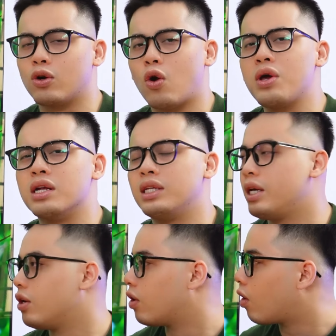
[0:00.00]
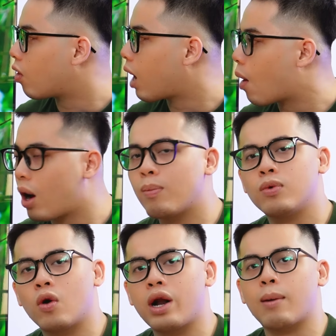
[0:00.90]
hình của nó hiển thị nó có cao cấp
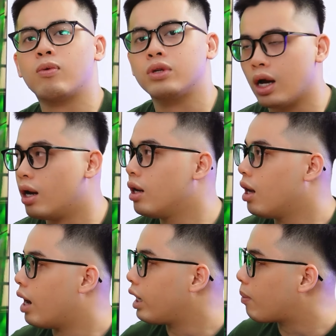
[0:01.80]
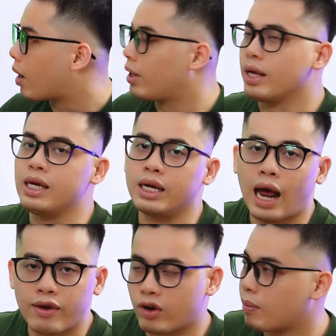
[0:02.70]
nó có đẹp không nhỉ Vậy thì các bạn có thể
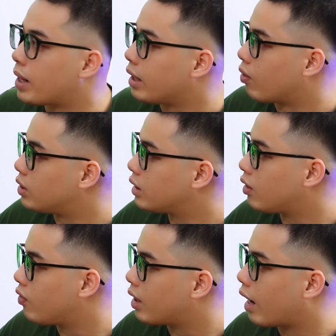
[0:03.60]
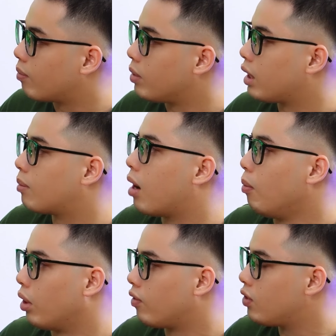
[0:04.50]
nhìn ngay vào cái màn hình của chiếc TV này Mình đang
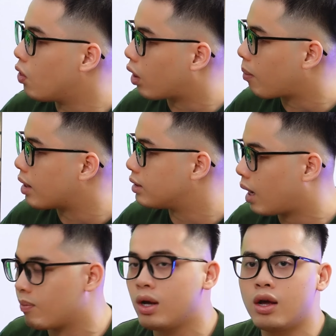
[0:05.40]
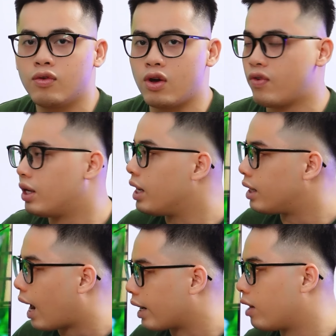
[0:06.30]
mở một cái video để các bạn xem Về phần
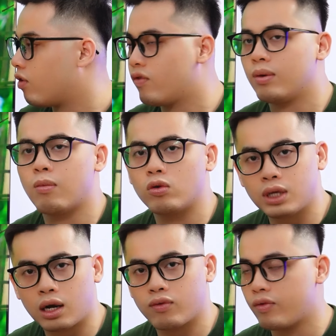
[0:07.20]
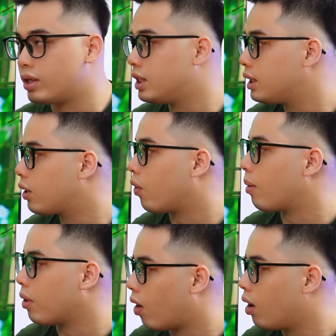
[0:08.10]
hình ảnh này, về phần màu sắc, về phần chi tiết của
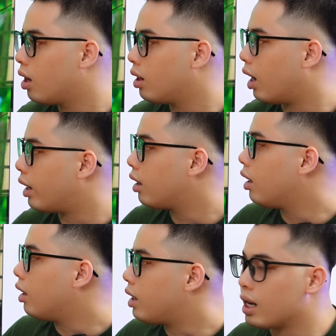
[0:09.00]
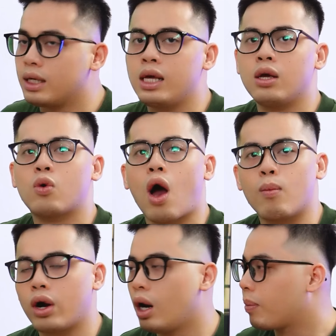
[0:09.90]
em nó Đấy, hiển thị
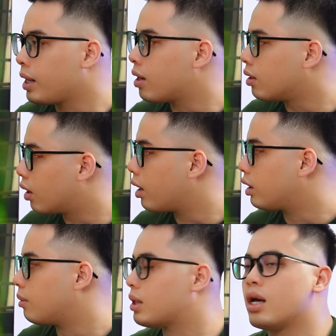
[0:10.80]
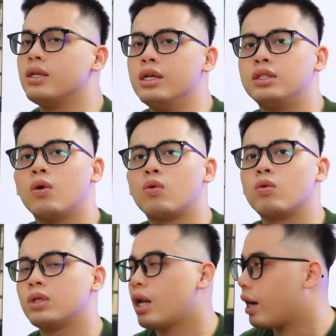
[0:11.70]
qua một cái lớp kính cường lực thì bao giờ nhìn trông
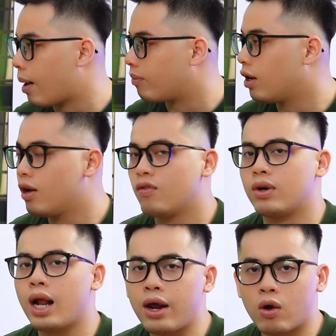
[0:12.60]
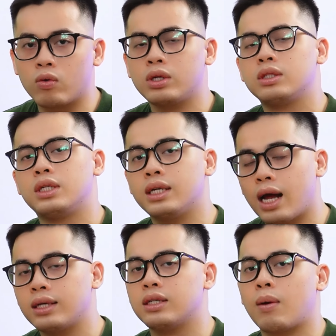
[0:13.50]
cũng rất là đẹp và đây nó cũng
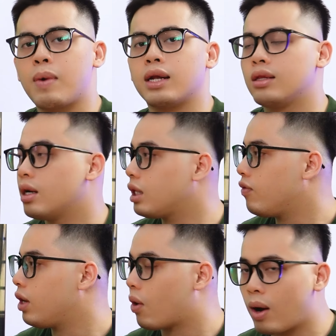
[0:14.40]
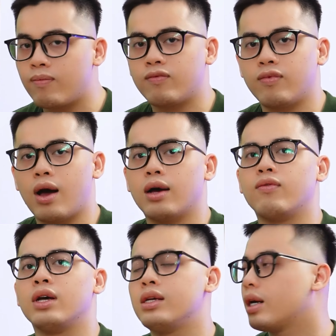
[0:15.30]
chính là cái sự khác biệt giữa TV cao cấp
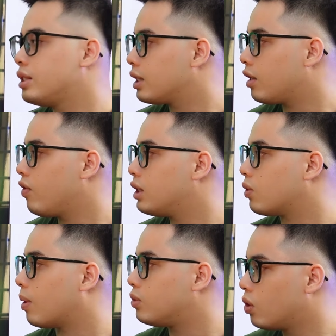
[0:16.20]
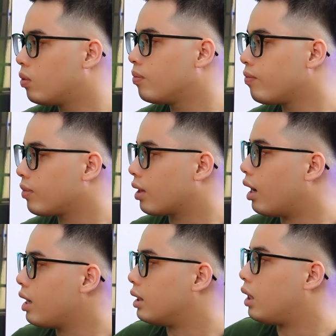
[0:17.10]
và với những cái chiếc TV dòng tầm trung
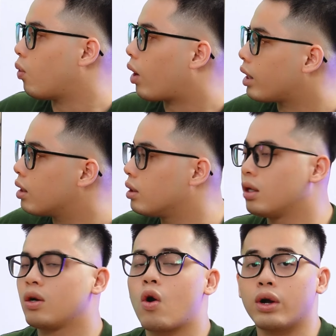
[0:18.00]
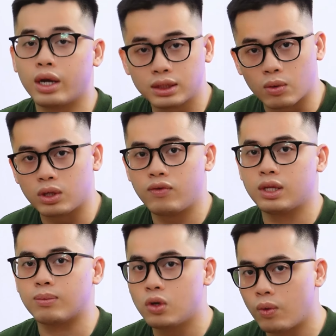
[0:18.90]
đấy, hiển thị qua kính cường lực còn những cái dòng TV
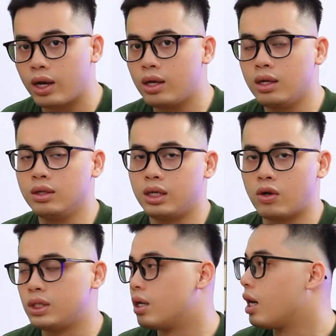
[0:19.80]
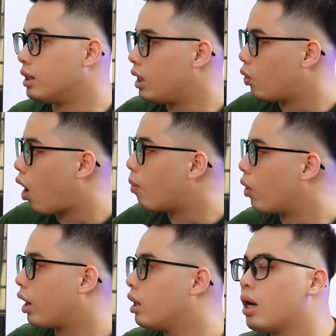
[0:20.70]
tầm trung ấy thì nó chỉ được hiển thị qua
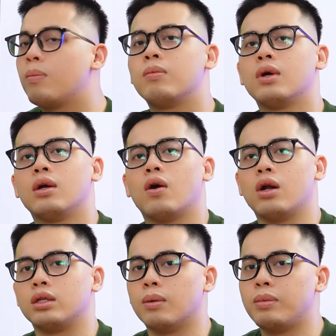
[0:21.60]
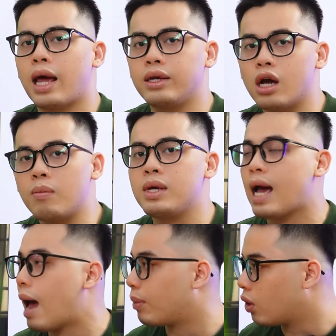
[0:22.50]
một cái lớp gọi là tấm nền nhựa
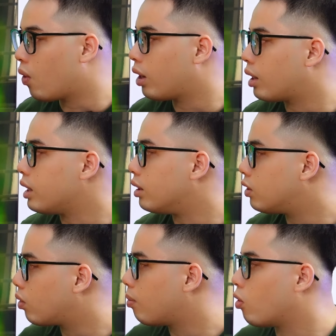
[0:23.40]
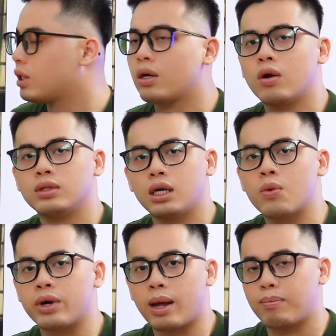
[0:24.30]
mica mà thôi là nhìn trong màu sắc nó sẽ
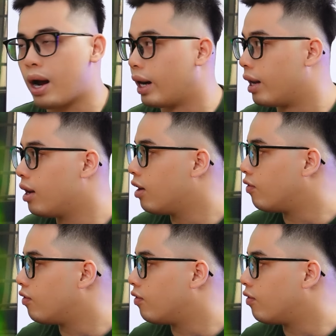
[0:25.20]
không được đẹp bằng này